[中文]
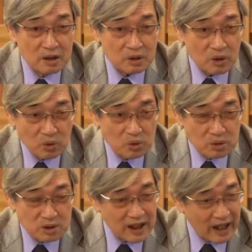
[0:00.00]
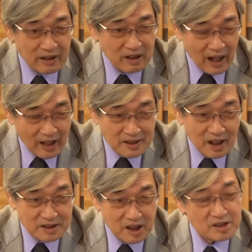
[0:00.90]
东吴敢拿
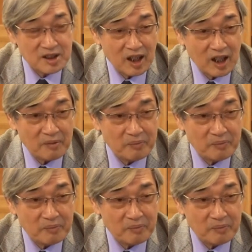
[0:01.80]
下江夏，